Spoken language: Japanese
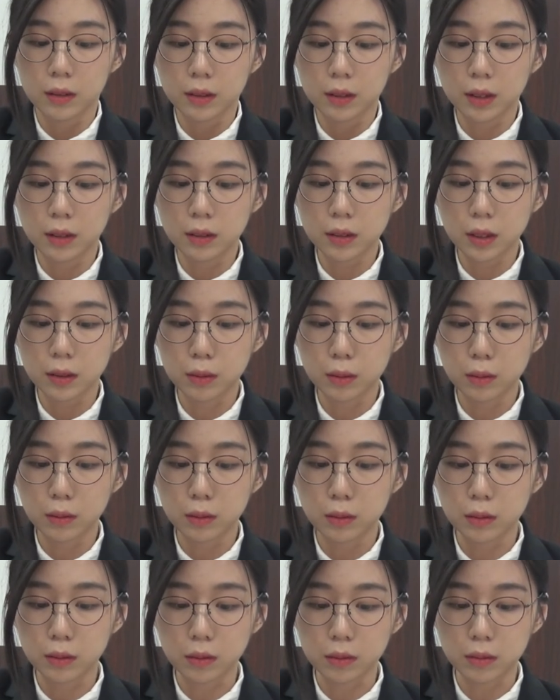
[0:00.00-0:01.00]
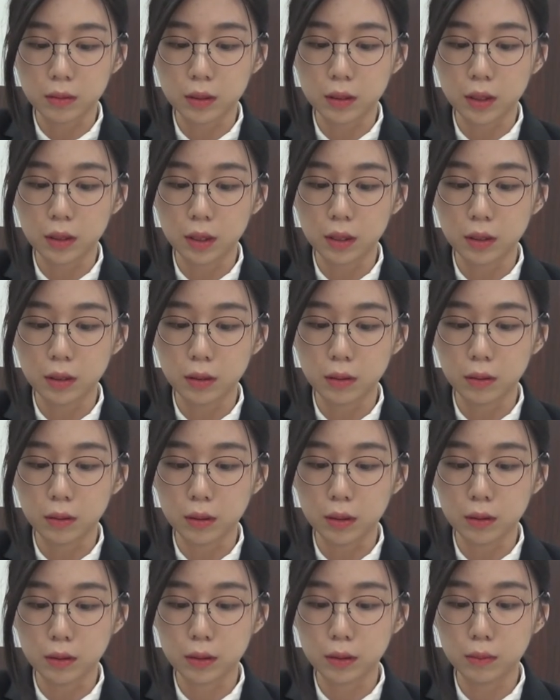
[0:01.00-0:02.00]
前作とのつながりと
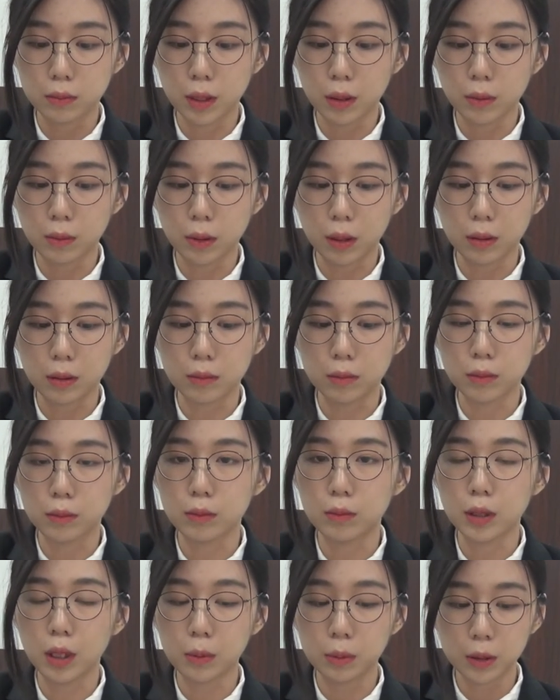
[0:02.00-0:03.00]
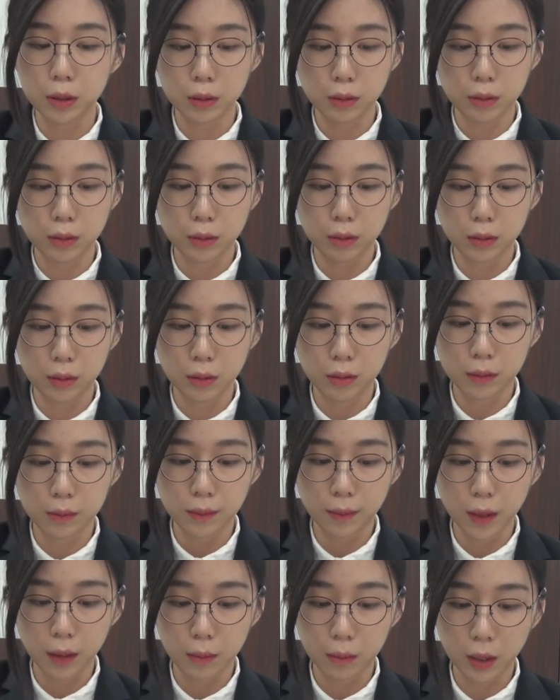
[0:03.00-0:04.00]
1つ目は村人と
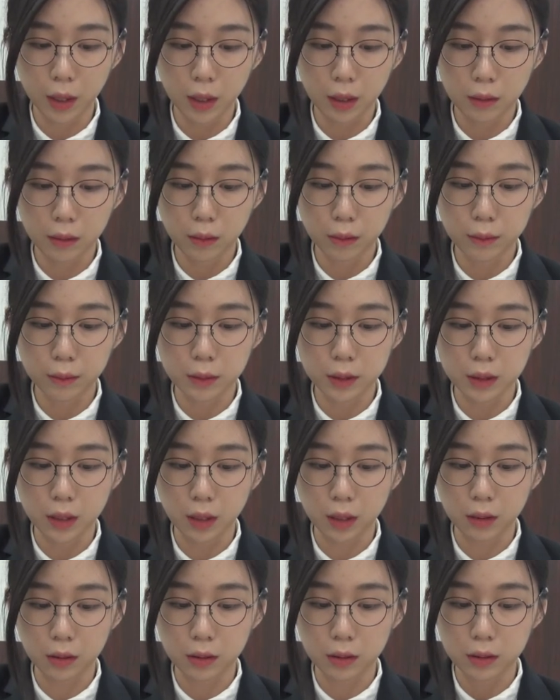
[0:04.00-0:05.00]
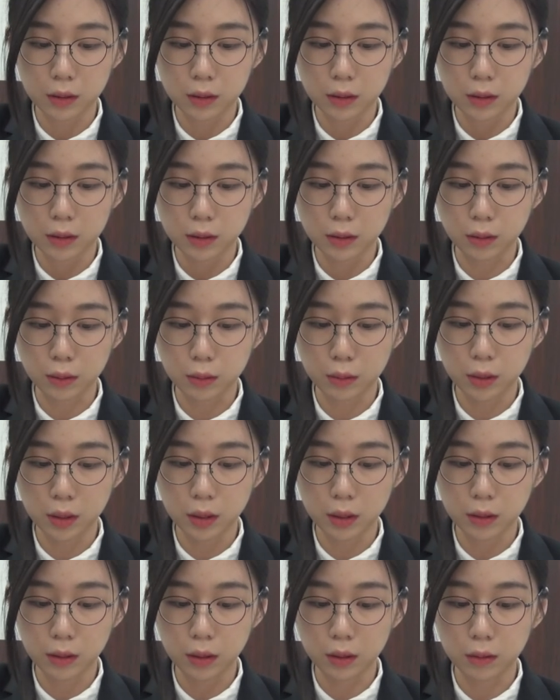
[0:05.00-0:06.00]
マーコフ社職
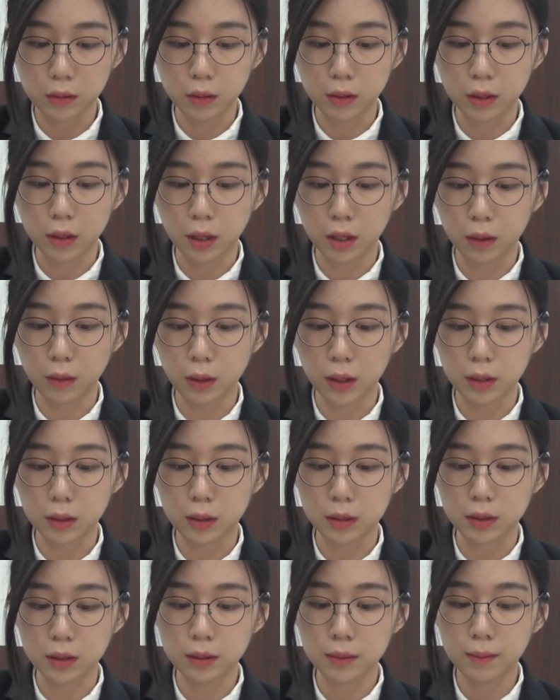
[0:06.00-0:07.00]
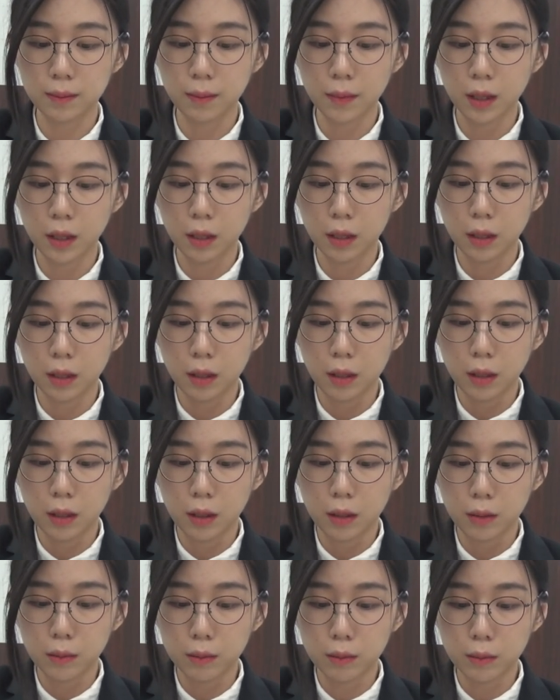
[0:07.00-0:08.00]
員との関わりです。
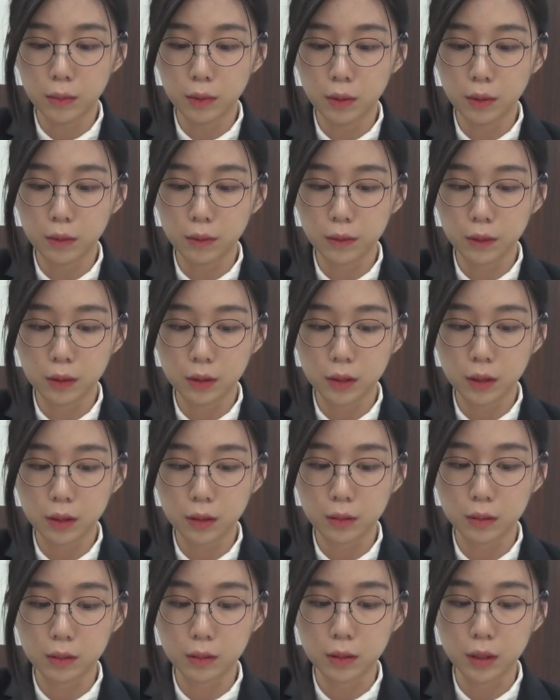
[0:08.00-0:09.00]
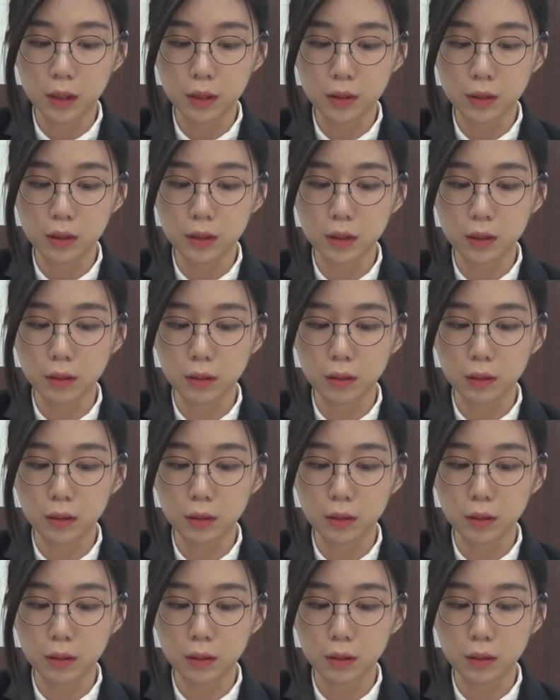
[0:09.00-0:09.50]
モーフォニックエンジ